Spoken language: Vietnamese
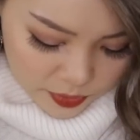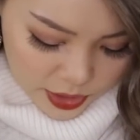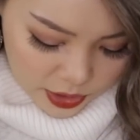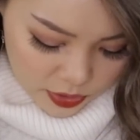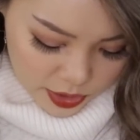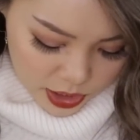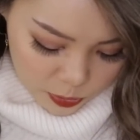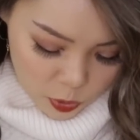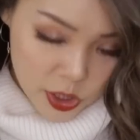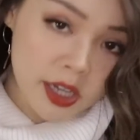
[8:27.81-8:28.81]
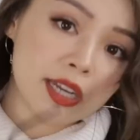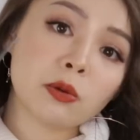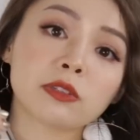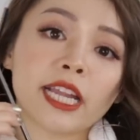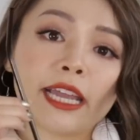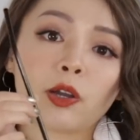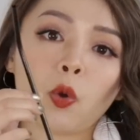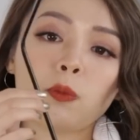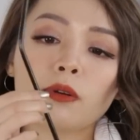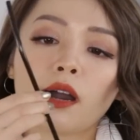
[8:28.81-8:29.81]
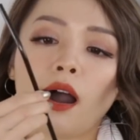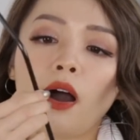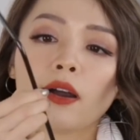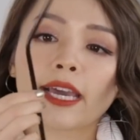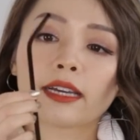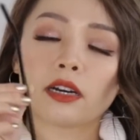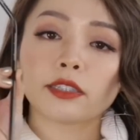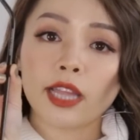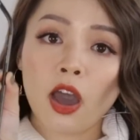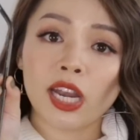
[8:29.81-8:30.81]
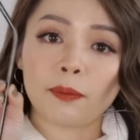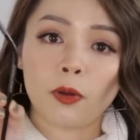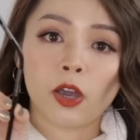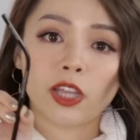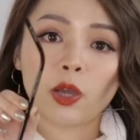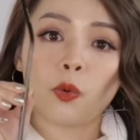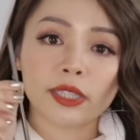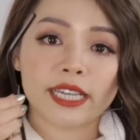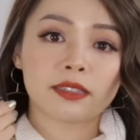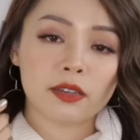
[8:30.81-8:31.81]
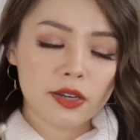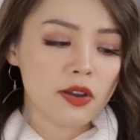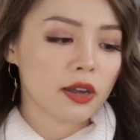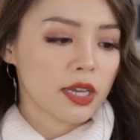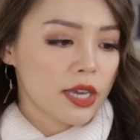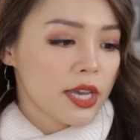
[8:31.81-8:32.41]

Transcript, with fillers: thì những cái ống hút inox này cũng có cái cỡ to để mọi người có thể uống trà sữa được